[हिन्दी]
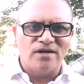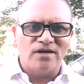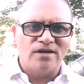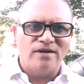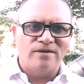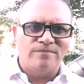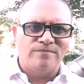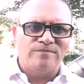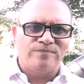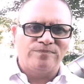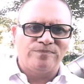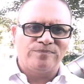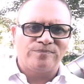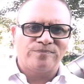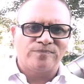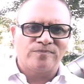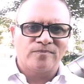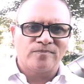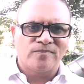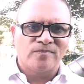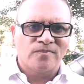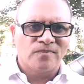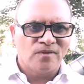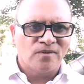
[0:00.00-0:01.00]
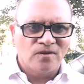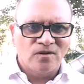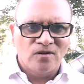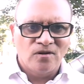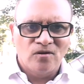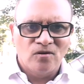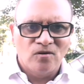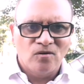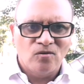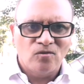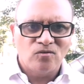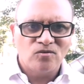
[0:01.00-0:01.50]
है
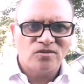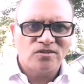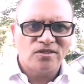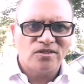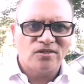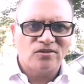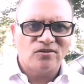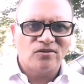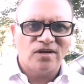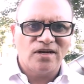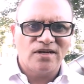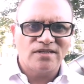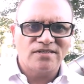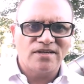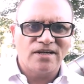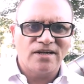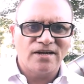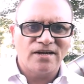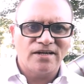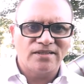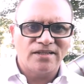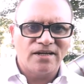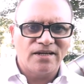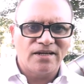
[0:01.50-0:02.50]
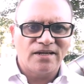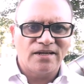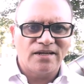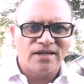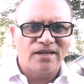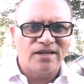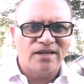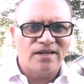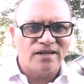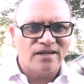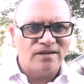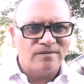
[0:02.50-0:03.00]
उससे तो ऐसा लगता है
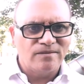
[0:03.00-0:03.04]
कि